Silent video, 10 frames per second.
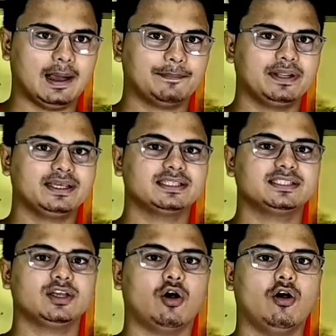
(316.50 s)
आपने
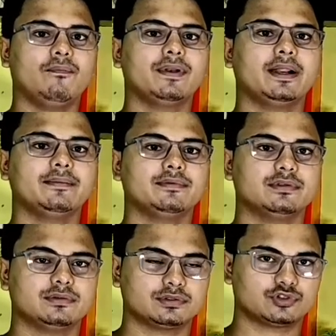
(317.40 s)
किसी
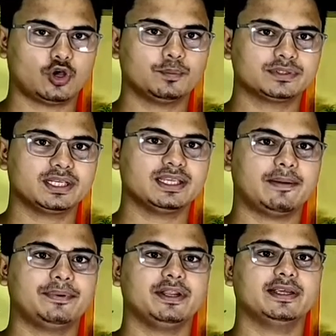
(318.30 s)
ऑफलाइन शॉप से
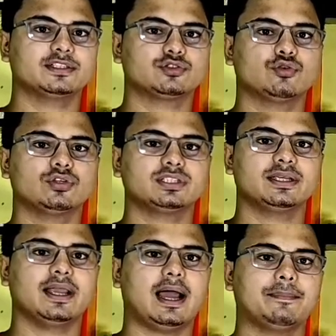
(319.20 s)
या फिर स्टोर
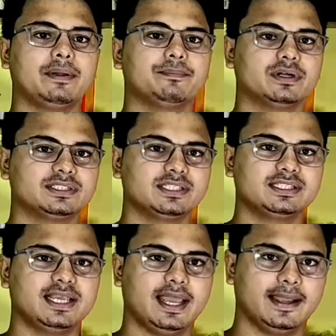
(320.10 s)
से आपने परचेज
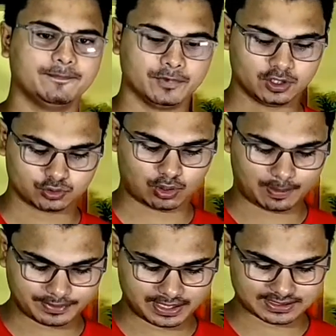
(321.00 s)
किया है तो
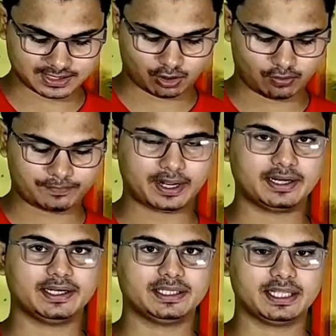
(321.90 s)
आप यहाँ से
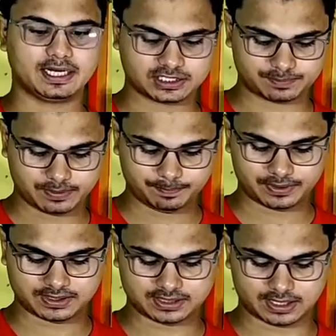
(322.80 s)
ऑफलाइन रिटेलर्स पे
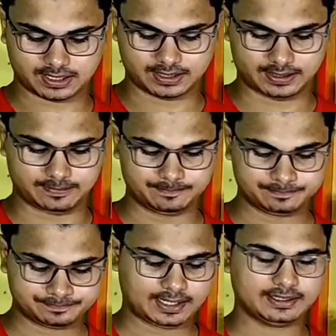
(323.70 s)
प्रेस कर लेंगे
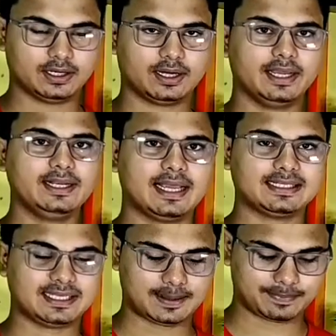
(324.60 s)
एंड अगेन यहाँ
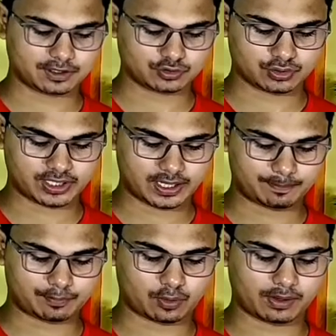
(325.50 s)
से आपका जो कि है
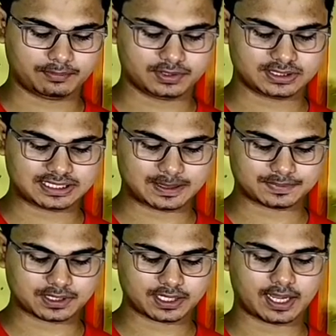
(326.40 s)
प्रॉब्लम
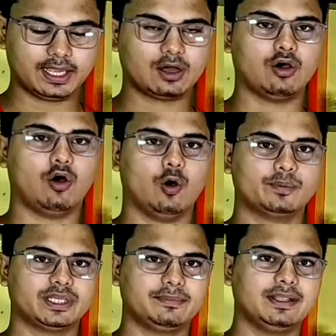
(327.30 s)
डिस्क्रिप्शन का एक
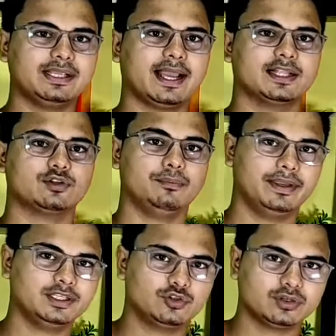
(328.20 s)
ऑप्शन मिल जाएगा तो
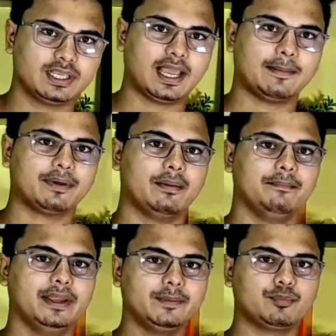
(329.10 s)
मेन जो कि है आपका
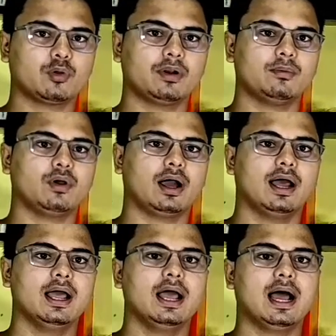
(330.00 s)
मेन प्रॉब्लम होगा